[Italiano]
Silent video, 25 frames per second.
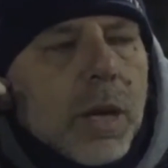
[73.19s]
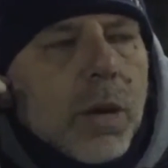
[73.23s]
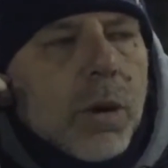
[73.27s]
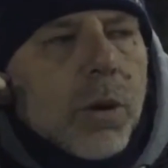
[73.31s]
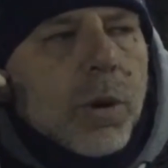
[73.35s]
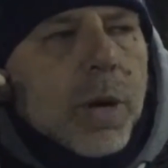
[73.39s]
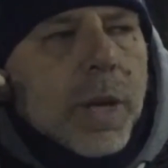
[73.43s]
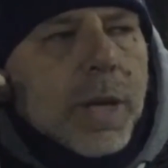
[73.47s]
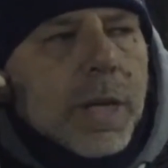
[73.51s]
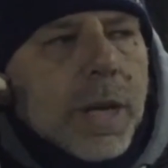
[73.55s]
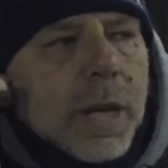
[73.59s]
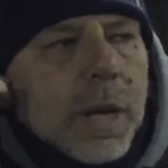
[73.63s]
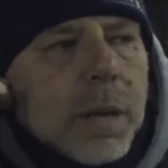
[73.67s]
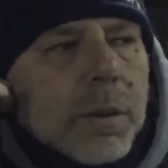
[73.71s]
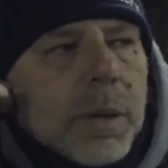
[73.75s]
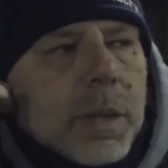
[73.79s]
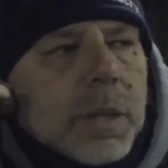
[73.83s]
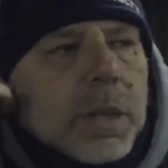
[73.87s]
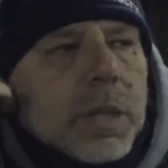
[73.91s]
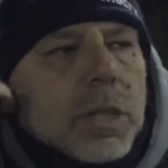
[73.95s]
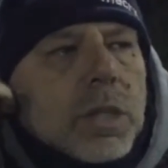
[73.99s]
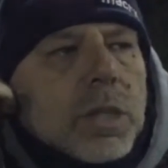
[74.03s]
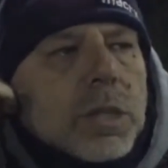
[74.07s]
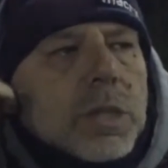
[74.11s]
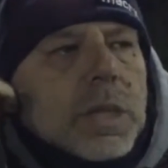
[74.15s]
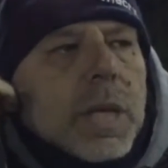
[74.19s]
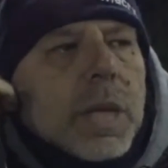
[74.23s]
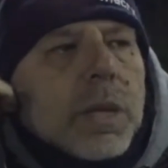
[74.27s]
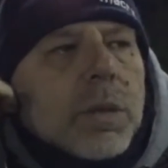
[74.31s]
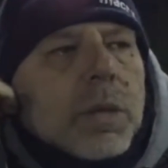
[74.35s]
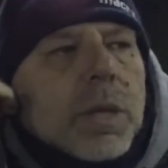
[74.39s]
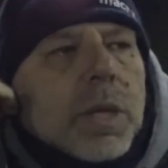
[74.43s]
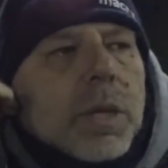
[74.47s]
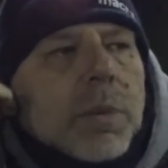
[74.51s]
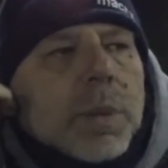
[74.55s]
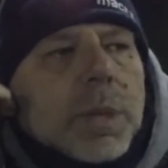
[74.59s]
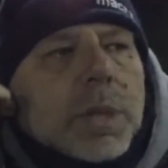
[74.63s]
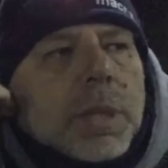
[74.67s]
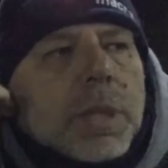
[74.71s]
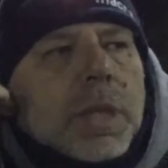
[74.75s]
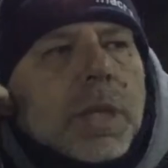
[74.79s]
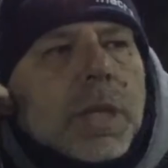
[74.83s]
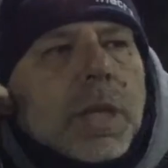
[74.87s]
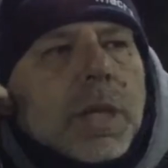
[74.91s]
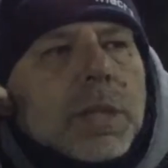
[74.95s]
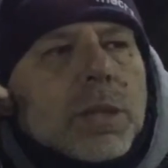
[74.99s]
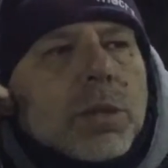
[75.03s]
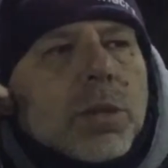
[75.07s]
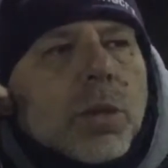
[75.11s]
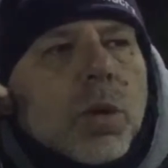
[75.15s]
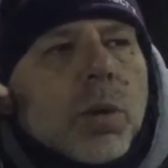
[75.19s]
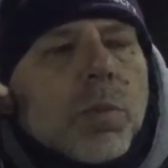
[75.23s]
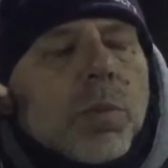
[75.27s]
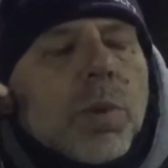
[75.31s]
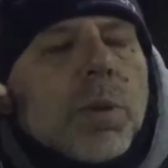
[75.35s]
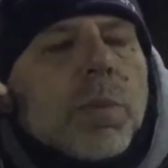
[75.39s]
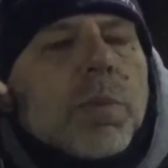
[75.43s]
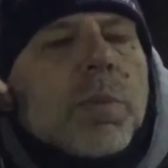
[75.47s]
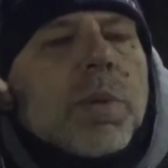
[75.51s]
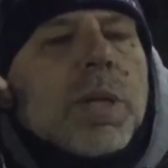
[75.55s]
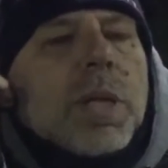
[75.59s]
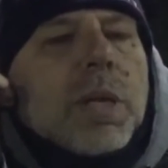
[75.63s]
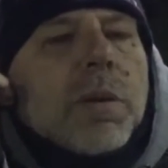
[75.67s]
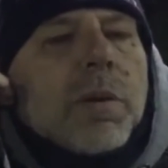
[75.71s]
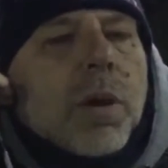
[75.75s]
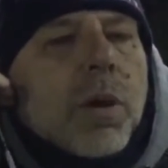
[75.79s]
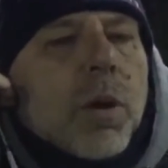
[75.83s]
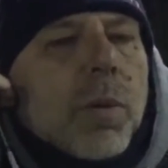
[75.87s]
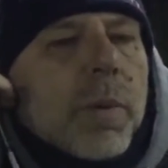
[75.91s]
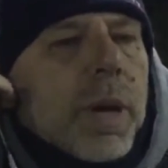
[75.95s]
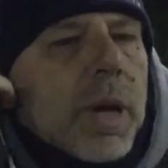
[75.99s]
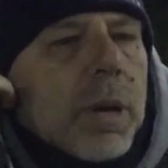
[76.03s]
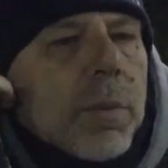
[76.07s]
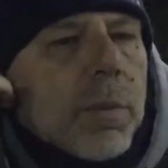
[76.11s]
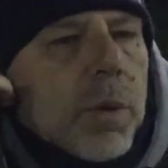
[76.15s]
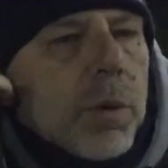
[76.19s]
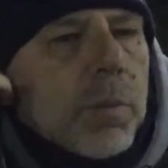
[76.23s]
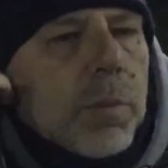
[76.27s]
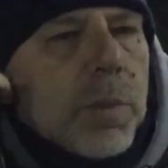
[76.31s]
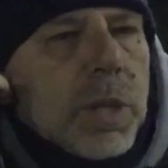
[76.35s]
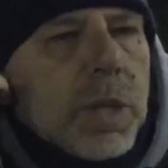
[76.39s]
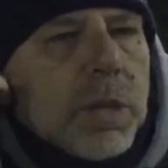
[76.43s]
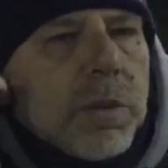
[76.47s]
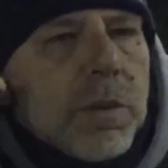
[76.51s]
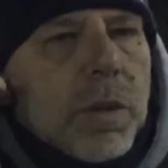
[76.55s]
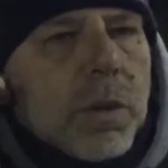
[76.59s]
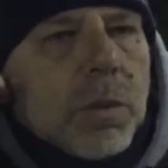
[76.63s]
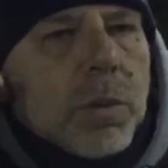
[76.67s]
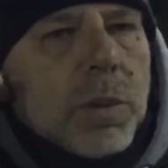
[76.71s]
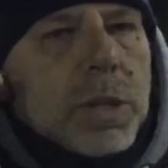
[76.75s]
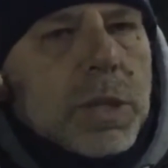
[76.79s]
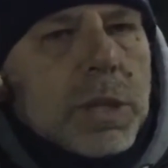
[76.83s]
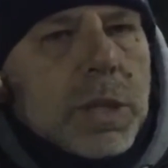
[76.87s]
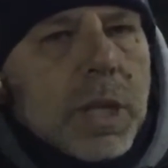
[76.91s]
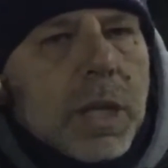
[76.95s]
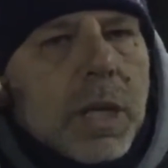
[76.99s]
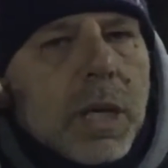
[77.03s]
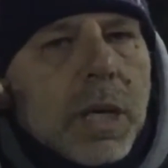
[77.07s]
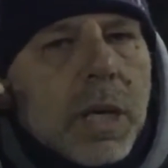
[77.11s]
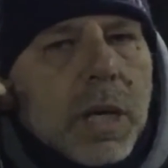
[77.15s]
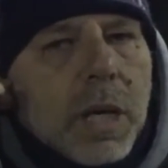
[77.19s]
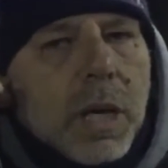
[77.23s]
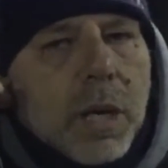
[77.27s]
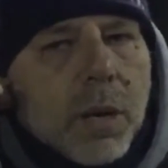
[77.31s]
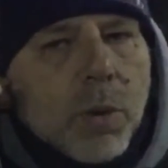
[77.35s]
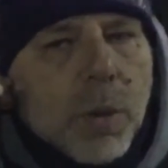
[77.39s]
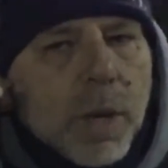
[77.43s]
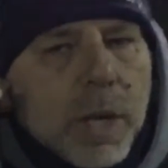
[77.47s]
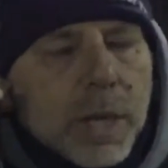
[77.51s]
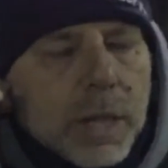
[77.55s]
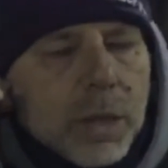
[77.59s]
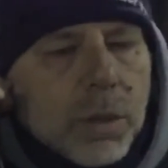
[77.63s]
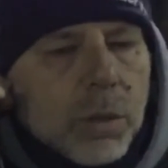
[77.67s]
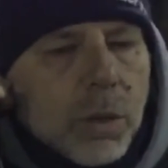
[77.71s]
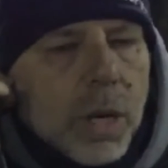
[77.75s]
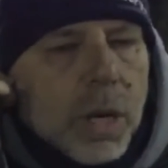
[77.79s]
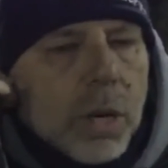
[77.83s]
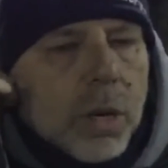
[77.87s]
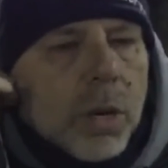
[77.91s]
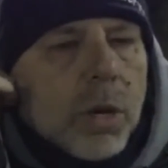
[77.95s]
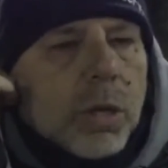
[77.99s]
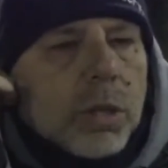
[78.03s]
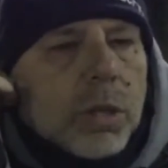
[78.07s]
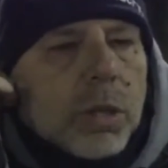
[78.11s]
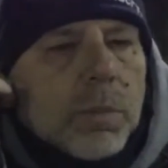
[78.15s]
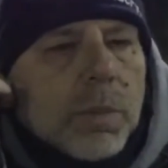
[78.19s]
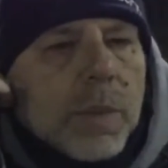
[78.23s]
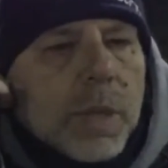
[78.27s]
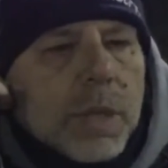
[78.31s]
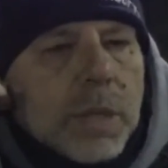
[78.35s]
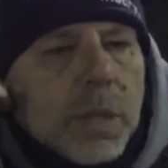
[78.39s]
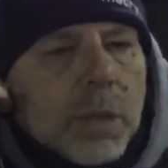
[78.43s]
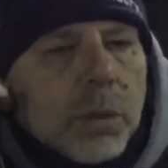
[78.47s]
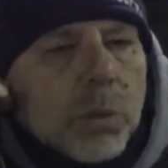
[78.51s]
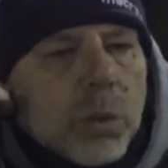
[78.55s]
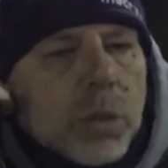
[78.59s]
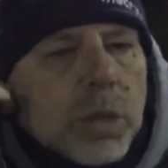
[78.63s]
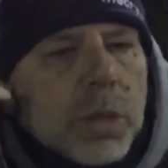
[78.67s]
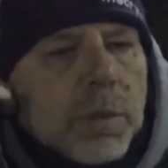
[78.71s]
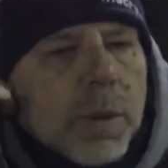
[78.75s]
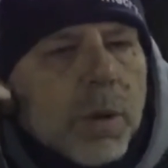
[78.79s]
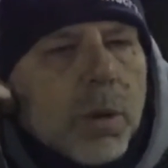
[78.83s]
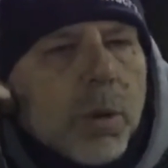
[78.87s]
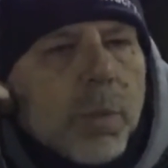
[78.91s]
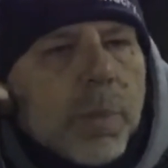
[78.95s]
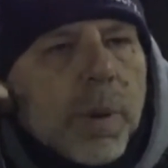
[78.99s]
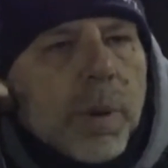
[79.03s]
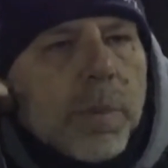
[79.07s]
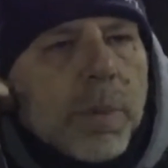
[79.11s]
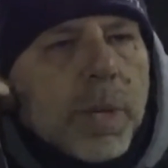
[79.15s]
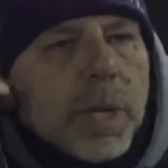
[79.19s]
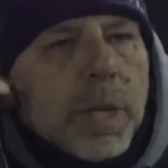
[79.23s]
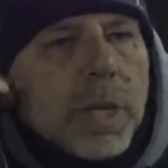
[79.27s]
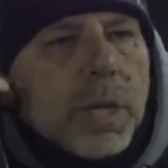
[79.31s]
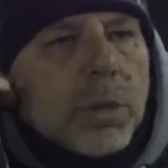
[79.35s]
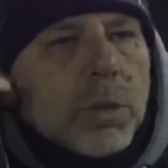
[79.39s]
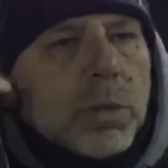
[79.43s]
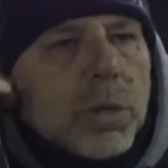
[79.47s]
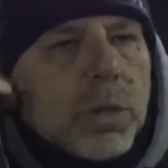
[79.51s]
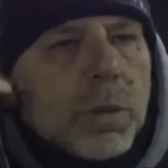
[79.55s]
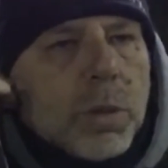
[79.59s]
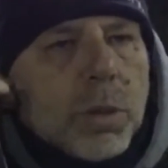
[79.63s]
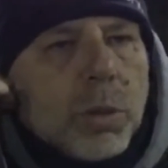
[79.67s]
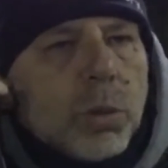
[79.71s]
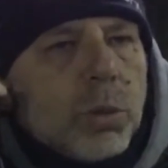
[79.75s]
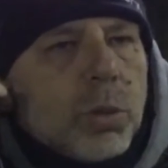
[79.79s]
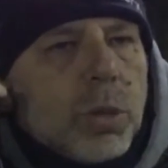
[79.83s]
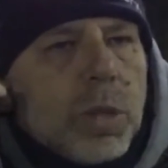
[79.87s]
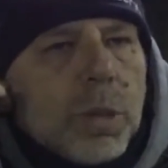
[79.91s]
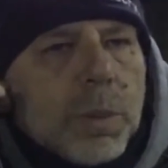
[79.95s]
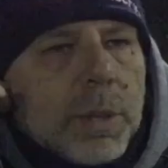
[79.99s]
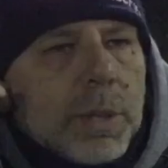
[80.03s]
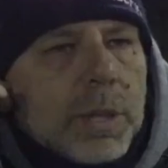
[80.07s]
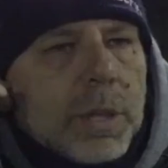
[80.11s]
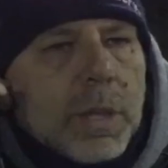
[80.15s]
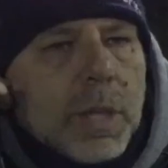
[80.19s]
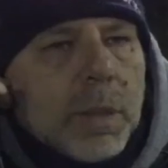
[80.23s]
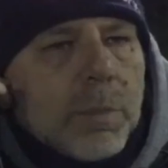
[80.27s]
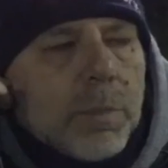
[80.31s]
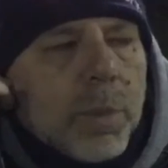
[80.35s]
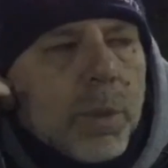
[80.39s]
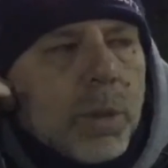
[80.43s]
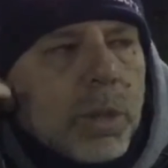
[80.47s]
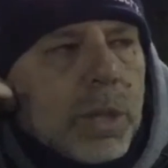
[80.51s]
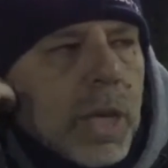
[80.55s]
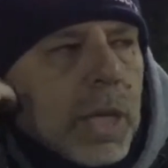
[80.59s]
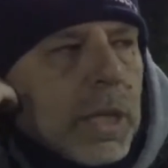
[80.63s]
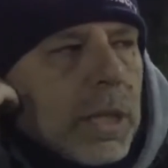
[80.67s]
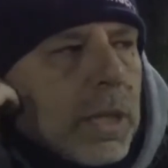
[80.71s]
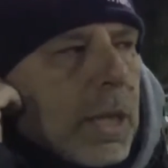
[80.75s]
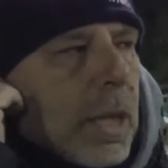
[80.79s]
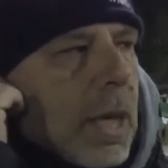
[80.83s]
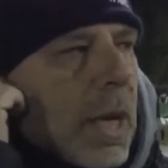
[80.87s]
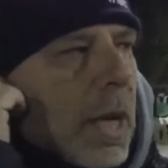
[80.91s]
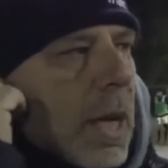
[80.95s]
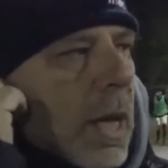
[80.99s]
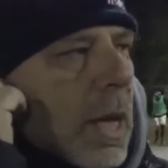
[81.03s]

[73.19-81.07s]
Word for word: Ora chiaramente ci stanno delle partite che sono proibitive, come era proibitiva questa, quella con la Goldbet, l'ultima col Peperino, insomma sono tutte partite importanti.